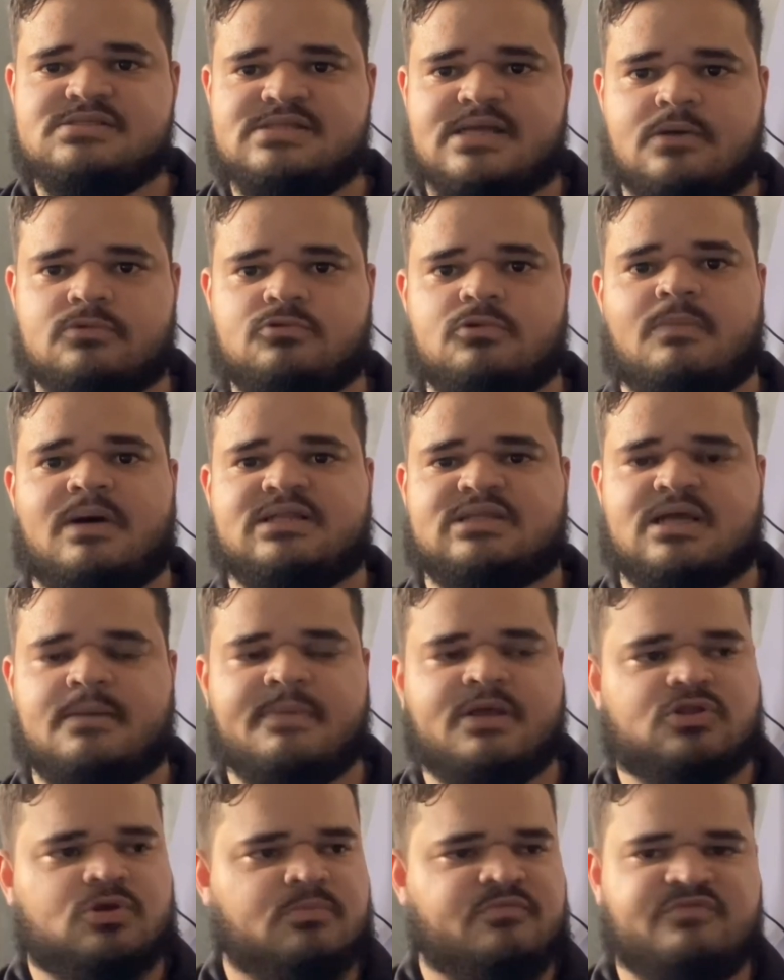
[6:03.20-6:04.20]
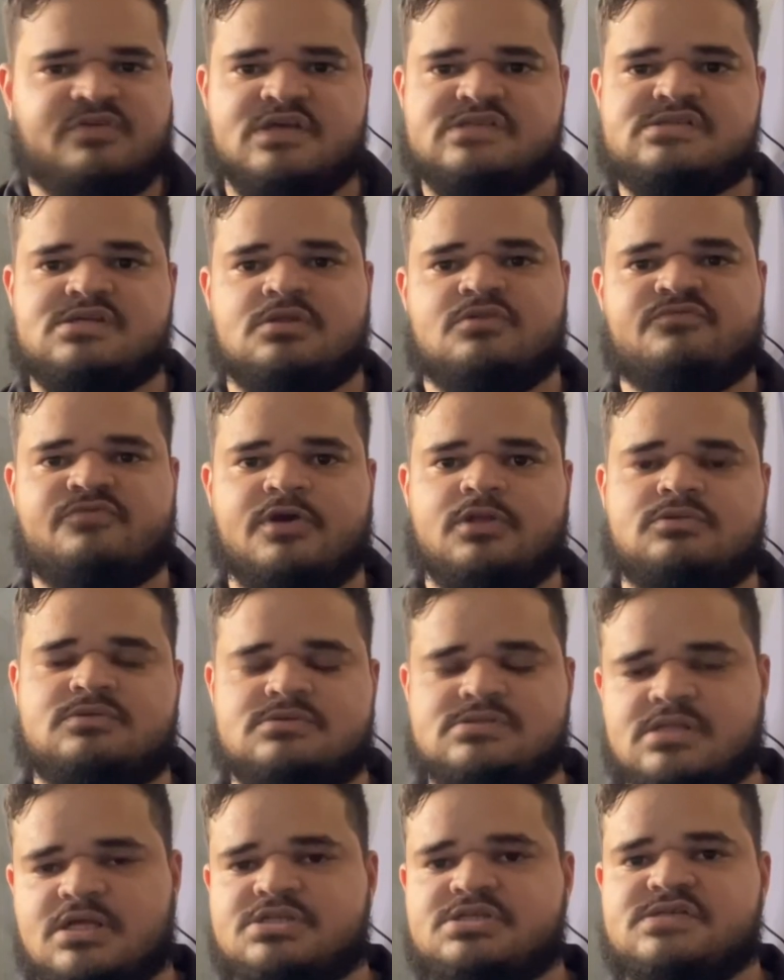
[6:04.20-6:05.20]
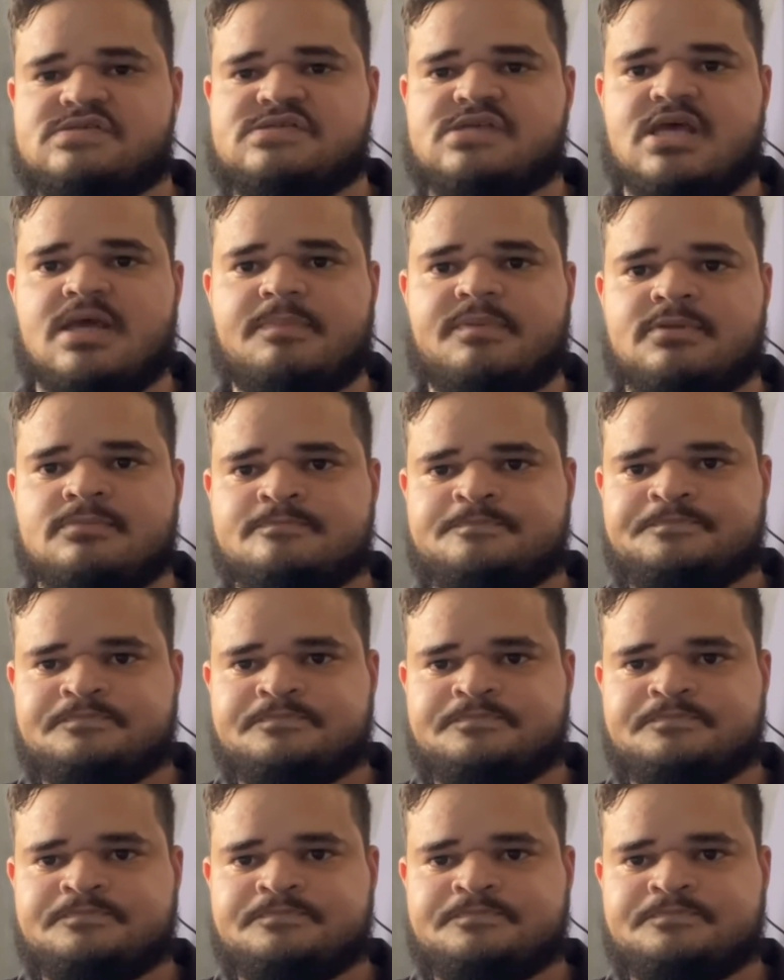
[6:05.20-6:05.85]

né, automaticamente, como vinha sendo feito desde sempre.